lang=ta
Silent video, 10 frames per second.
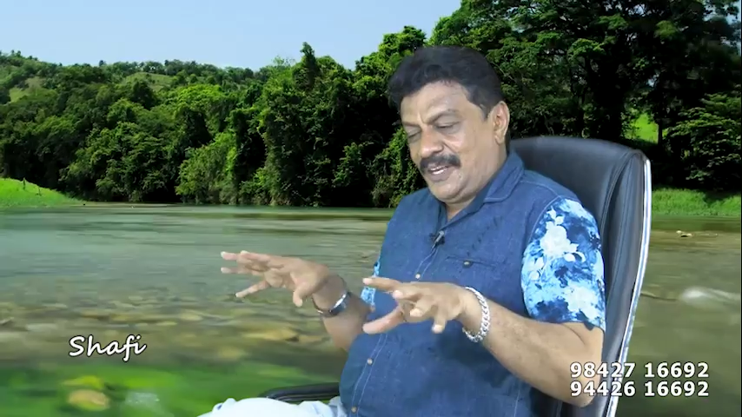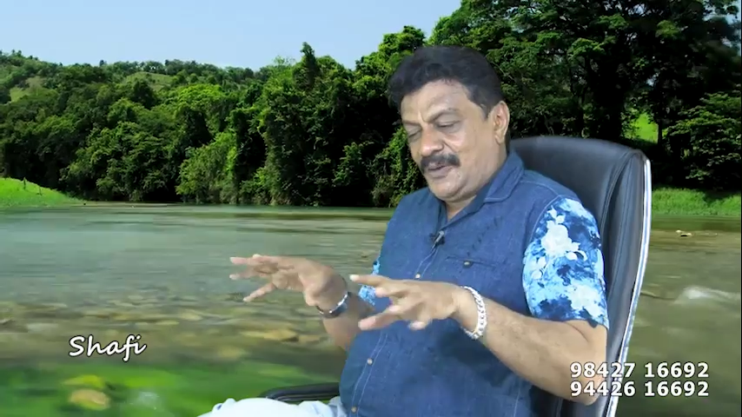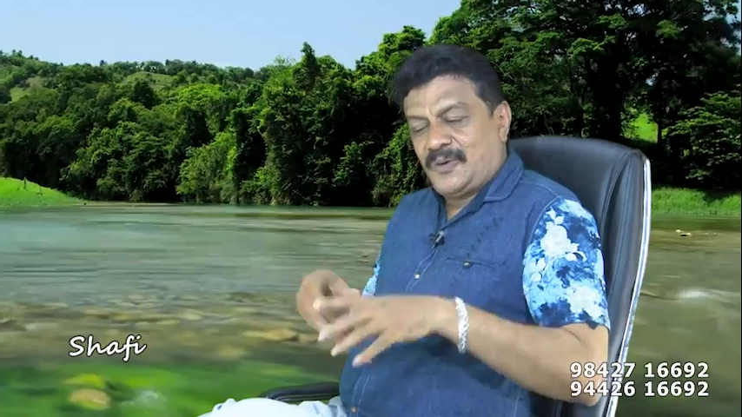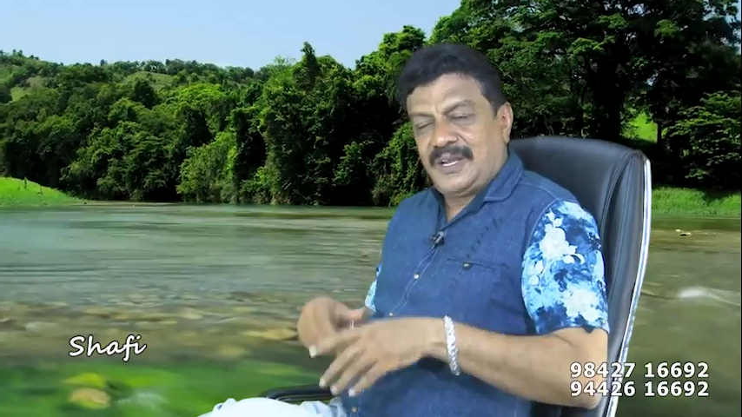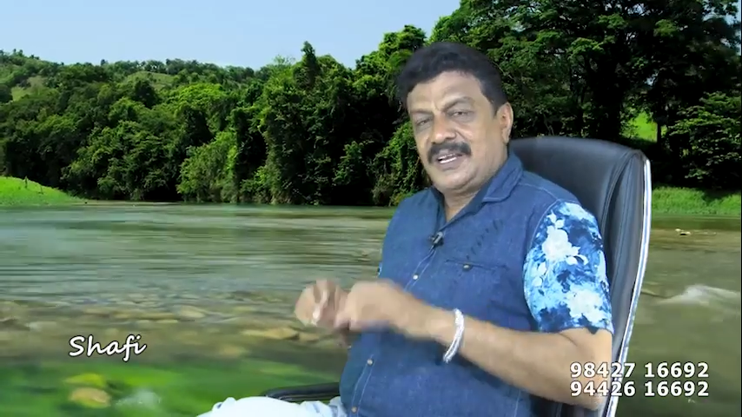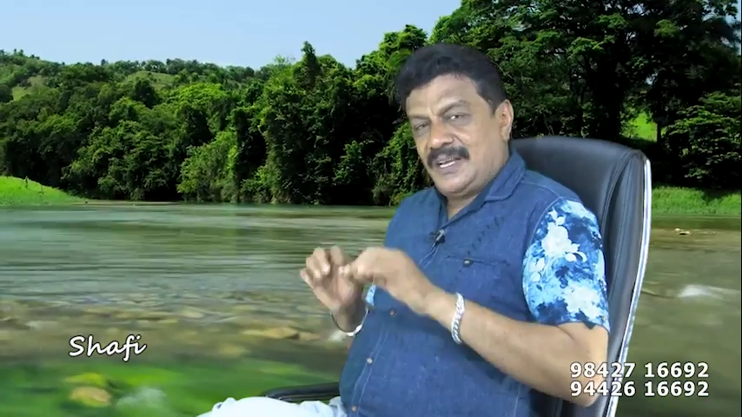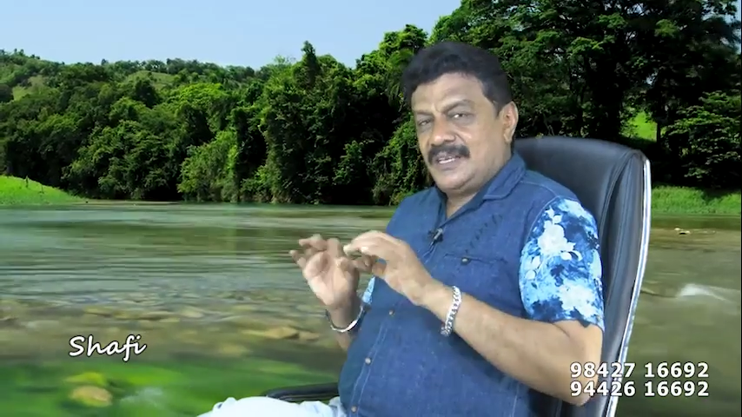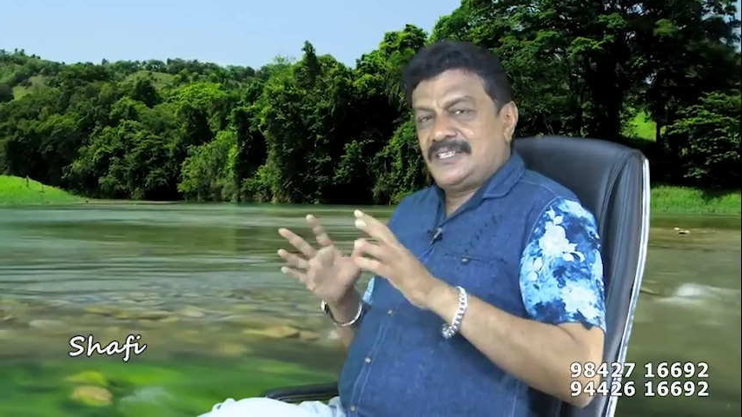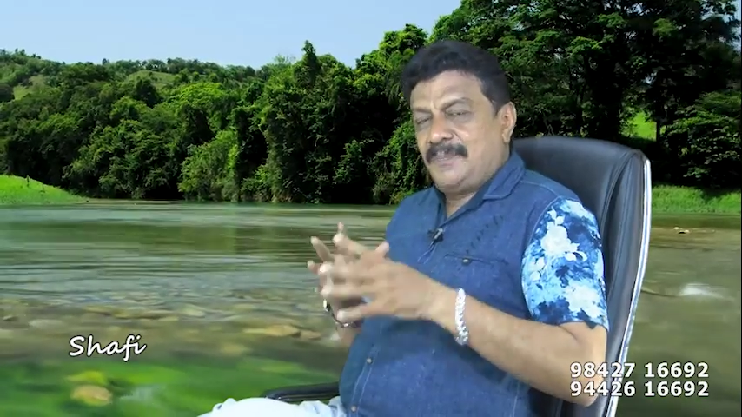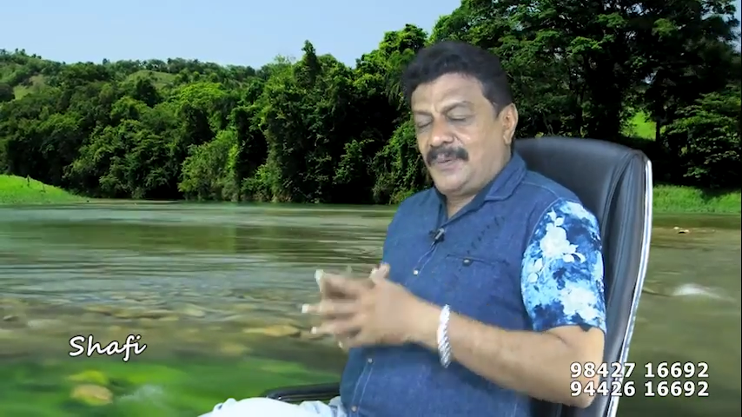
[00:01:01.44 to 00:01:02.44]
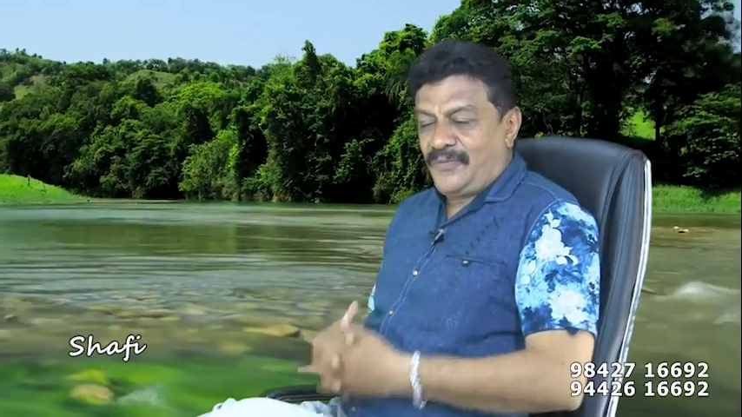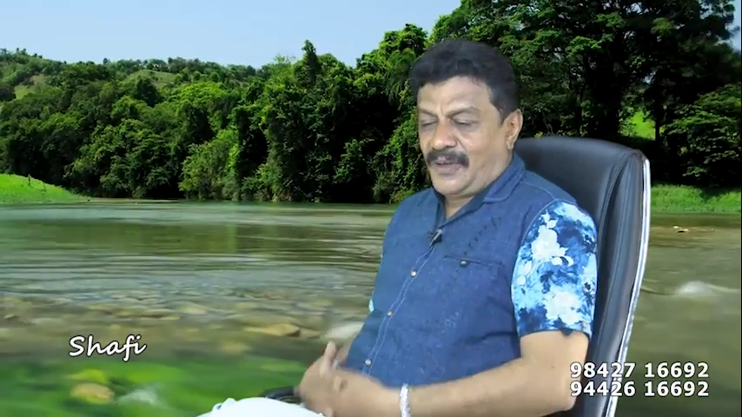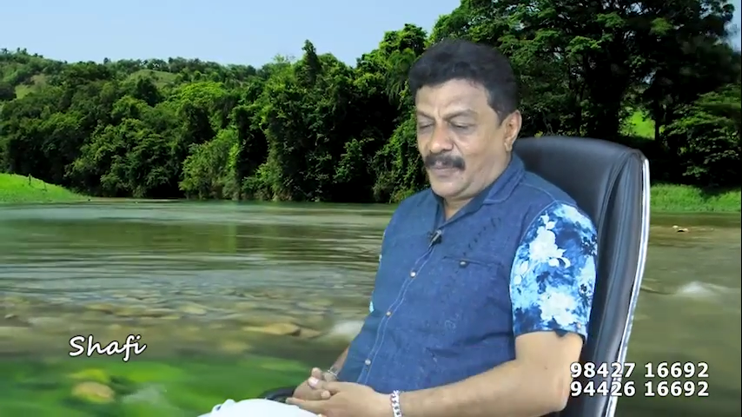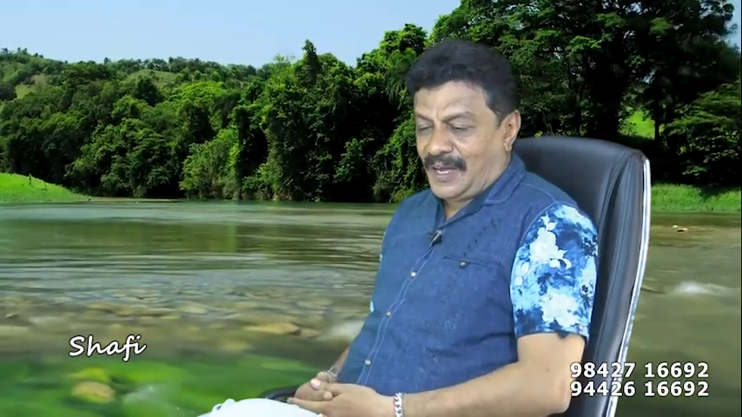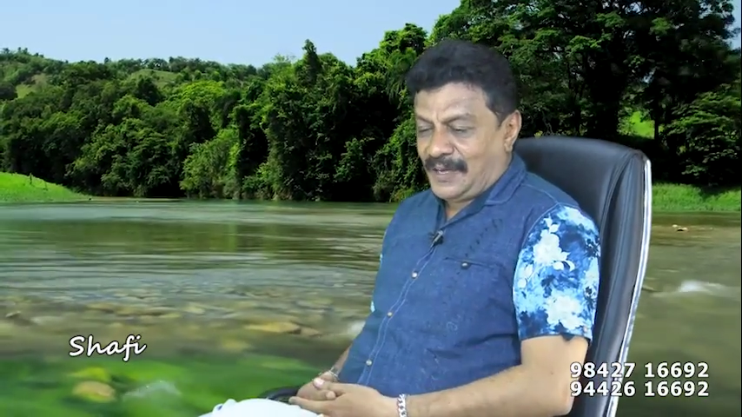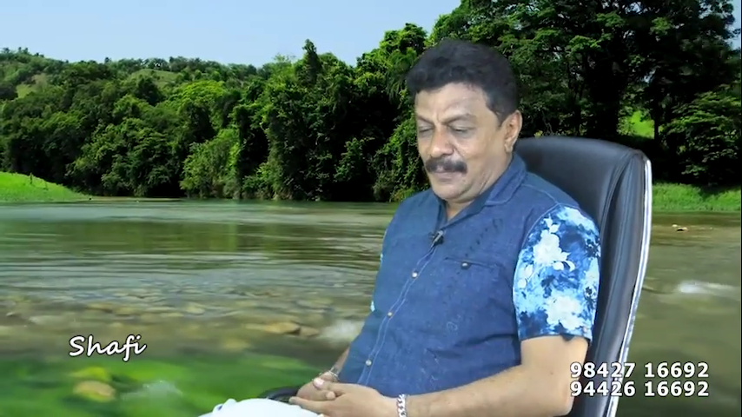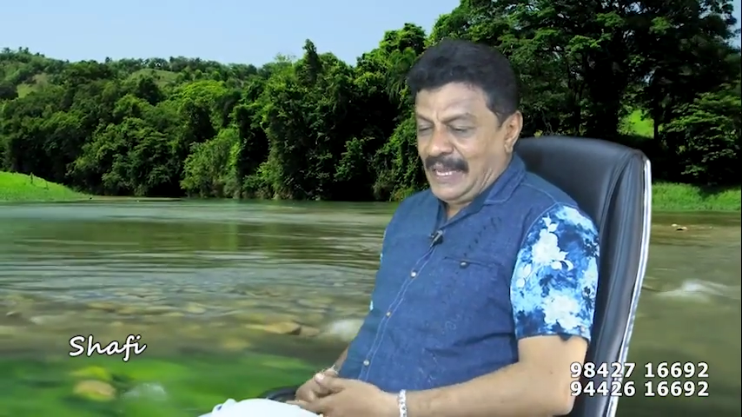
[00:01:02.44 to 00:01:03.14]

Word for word: வரைக்கும் இருக்கக்கூடிய சிம்பிள் ஃபார்முலா